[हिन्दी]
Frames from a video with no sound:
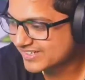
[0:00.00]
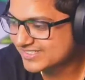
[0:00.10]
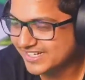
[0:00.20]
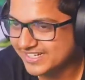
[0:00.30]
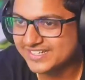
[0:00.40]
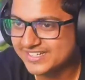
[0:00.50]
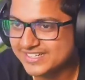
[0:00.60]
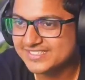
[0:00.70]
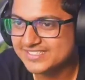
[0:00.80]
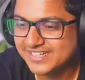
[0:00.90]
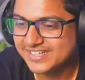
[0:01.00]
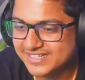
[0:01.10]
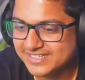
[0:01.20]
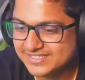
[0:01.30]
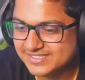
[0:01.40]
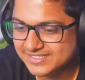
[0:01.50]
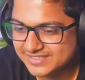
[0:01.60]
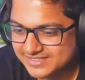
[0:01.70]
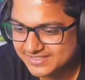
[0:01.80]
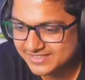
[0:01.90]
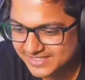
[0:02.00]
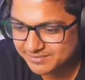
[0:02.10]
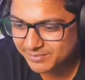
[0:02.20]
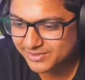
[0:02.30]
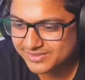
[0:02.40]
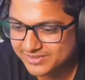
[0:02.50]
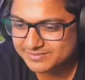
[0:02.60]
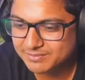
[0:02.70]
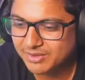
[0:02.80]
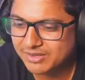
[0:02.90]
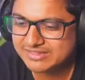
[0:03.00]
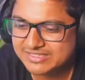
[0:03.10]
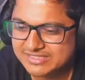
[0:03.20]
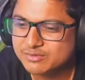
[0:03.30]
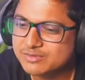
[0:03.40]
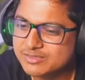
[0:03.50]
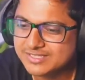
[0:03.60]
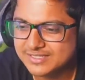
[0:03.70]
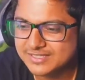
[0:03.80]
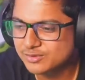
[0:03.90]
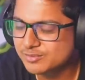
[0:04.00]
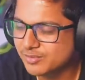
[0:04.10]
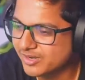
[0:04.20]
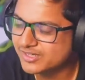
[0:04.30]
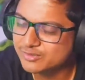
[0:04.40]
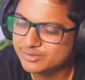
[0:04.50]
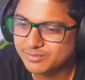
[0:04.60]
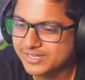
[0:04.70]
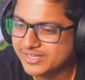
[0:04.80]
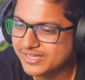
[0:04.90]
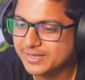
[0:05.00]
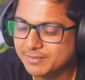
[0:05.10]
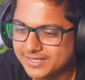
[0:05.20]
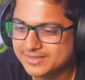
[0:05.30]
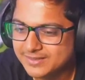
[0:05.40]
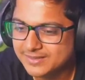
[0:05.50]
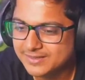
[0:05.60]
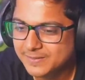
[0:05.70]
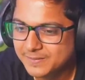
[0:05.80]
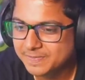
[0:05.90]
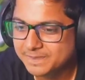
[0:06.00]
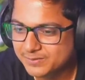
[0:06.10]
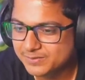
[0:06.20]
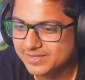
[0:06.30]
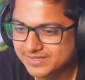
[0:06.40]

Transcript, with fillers: इज रेडिटर जी रेडिटर जी नीचे है बहुत बहुत नीचे है उनके साथ गुड मॉर्निंग गुड मॉर्निंग के बाद गुड